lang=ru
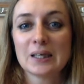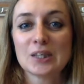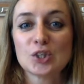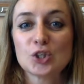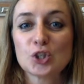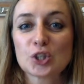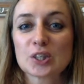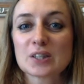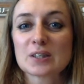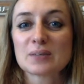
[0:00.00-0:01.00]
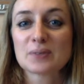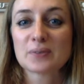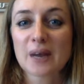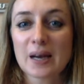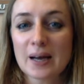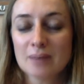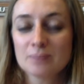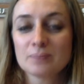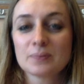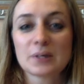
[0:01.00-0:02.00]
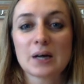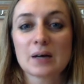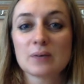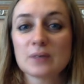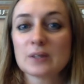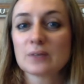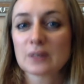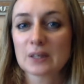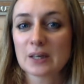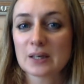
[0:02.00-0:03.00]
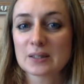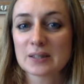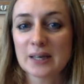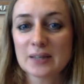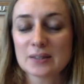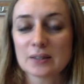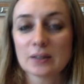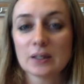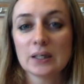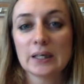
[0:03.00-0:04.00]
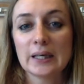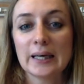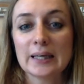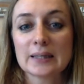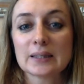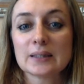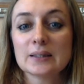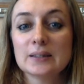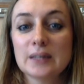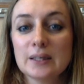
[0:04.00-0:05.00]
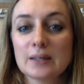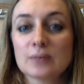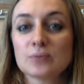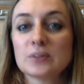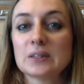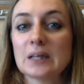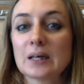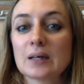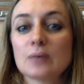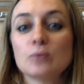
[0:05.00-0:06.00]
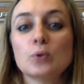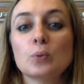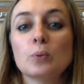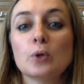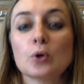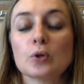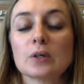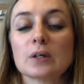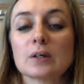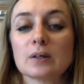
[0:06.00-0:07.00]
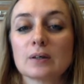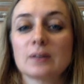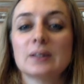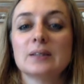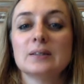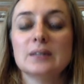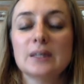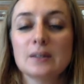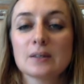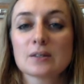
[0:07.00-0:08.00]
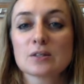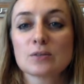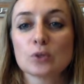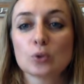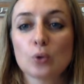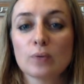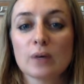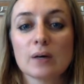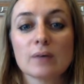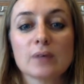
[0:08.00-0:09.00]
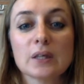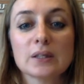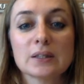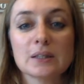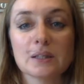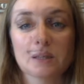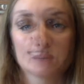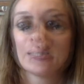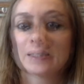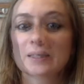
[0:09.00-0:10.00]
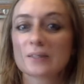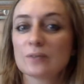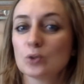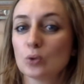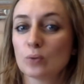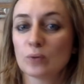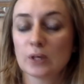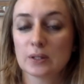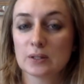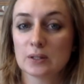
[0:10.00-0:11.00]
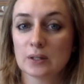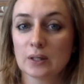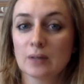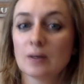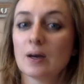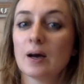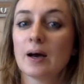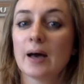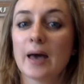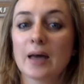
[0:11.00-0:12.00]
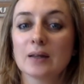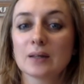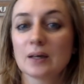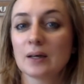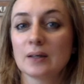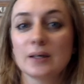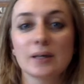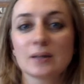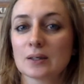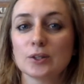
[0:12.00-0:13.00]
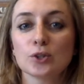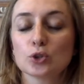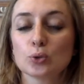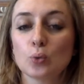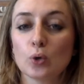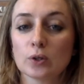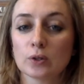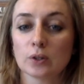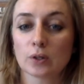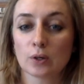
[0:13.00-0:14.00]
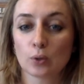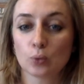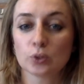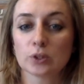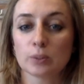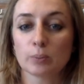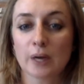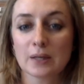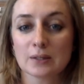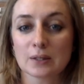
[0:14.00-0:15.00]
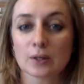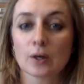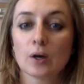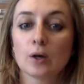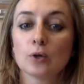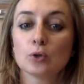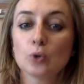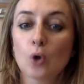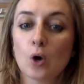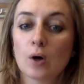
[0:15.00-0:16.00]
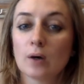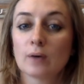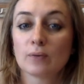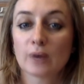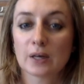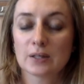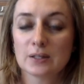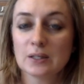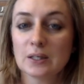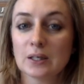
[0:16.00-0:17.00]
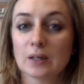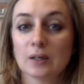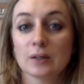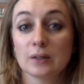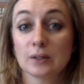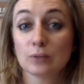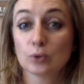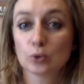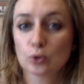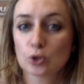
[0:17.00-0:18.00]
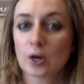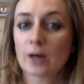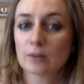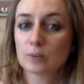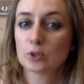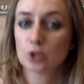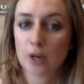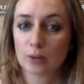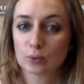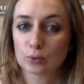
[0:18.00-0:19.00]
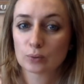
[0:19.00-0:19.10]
14 февраля, как вы наверняка знаете, это День всех влюбленных, День Святого Валентина. День Святого Валентина – это нетрадиционный русский праздник – но в России его тоже отмечают.